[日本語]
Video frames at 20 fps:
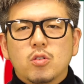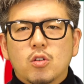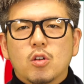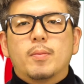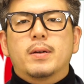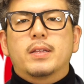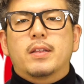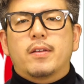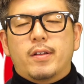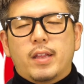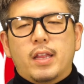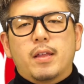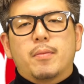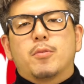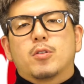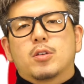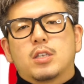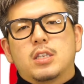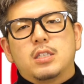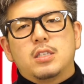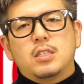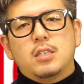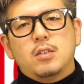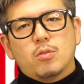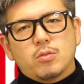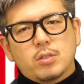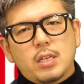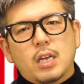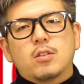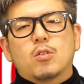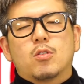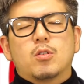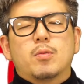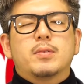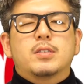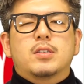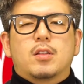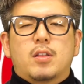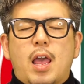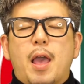んとうまではねもうきっちり押さえておりま
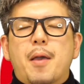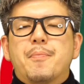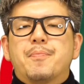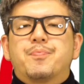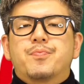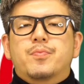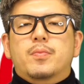すので、